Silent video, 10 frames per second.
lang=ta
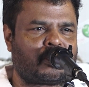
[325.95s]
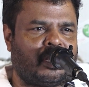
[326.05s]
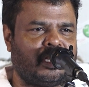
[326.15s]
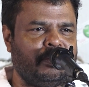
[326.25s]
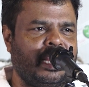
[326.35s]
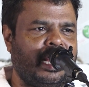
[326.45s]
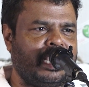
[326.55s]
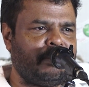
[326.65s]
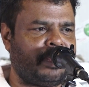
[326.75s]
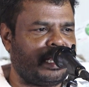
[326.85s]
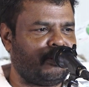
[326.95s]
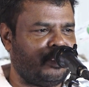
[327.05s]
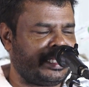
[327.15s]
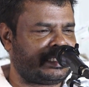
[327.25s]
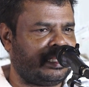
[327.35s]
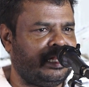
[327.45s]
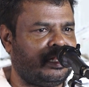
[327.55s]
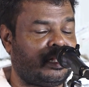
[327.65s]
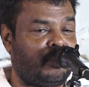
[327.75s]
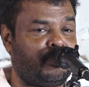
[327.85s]
கடுமையான மல
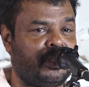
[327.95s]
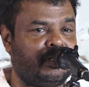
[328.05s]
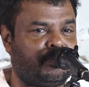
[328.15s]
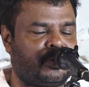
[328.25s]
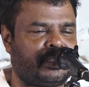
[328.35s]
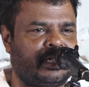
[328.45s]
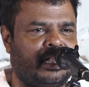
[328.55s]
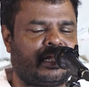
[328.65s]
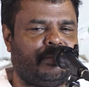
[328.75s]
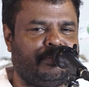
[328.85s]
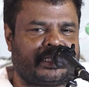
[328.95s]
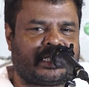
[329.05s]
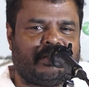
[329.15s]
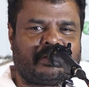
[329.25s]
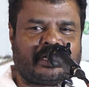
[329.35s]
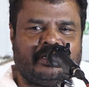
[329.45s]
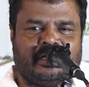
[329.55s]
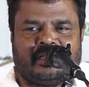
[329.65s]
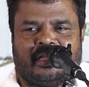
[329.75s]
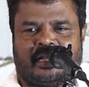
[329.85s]
உளைச்சலில் அப்பொழுது புரட்சியாளர் அம்பேத்கர் அவர்கள்
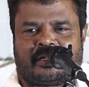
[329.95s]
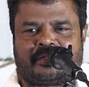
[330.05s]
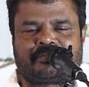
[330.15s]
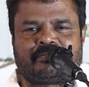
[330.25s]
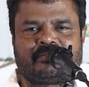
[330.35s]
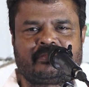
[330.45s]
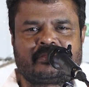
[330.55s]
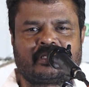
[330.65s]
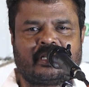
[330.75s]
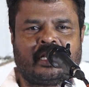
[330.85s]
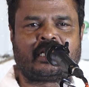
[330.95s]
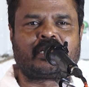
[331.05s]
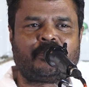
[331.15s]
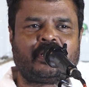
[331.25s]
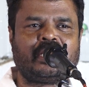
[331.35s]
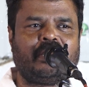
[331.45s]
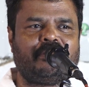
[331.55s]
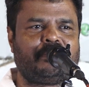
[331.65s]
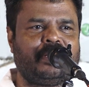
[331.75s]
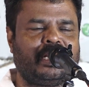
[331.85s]
இருந்தார் அதற்கு பிறகு
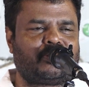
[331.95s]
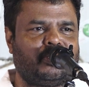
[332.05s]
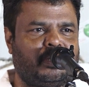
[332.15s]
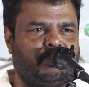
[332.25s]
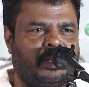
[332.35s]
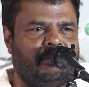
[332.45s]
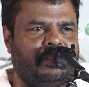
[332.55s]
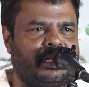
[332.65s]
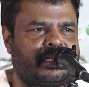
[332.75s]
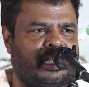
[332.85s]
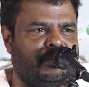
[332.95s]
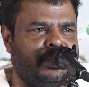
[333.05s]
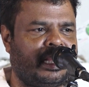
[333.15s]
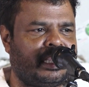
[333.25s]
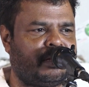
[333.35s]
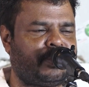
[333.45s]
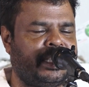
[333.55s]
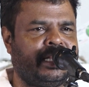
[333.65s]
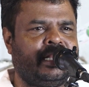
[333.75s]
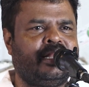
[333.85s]
அவர் மேற்கொண்ட பல்வேறு கடுமையான
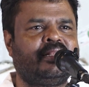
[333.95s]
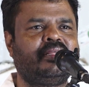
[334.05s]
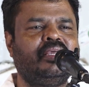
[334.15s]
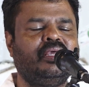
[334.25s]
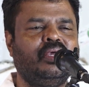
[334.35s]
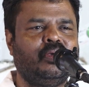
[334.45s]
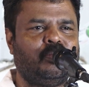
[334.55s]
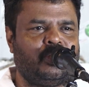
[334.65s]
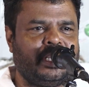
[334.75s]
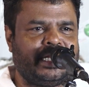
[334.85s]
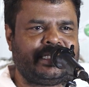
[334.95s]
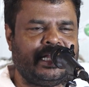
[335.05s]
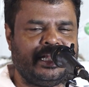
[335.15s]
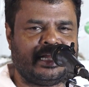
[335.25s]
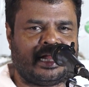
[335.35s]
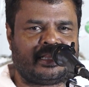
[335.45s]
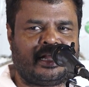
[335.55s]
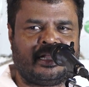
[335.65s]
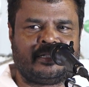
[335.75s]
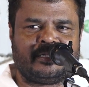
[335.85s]
பணிகள்
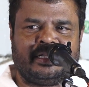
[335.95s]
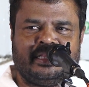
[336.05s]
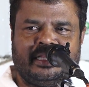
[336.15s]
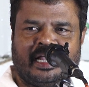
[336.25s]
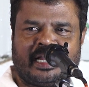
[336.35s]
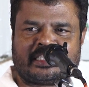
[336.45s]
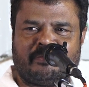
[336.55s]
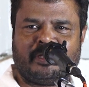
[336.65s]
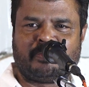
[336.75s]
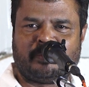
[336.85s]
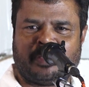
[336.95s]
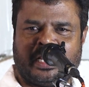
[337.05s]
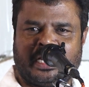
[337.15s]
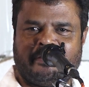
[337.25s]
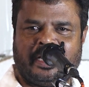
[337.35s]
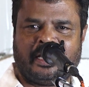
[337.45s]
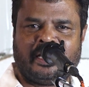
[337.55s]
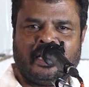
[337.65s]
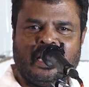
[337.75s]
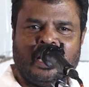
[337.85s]
முயற்சிகளினால்தான் இந்திய அரசமைப்பு பேரவையிலே
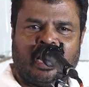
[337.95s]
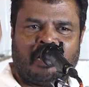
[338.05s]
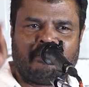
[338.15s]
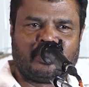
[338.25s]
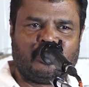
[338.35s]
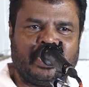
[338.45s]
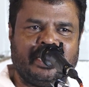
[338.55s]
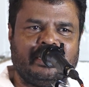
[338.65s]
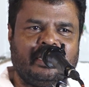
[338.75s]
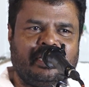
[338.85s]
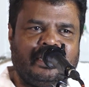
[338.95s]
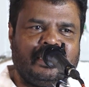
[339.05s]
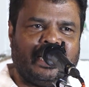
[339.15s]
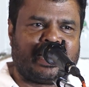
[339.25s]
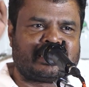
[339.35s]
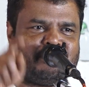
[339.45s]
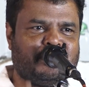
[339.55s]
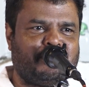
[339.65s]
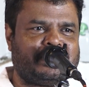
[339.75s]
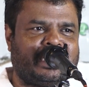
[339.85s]
அவர் நுழைந்து இந்திய
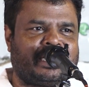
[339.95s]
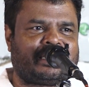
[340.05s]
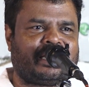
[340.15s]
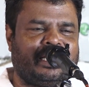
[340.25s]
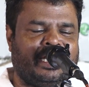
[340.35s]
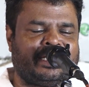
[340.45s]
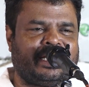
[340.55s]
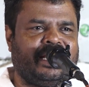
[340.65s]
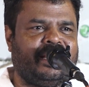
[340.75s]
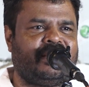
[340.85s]
அரசமைப்பு சட்டத்தை ஏற்றி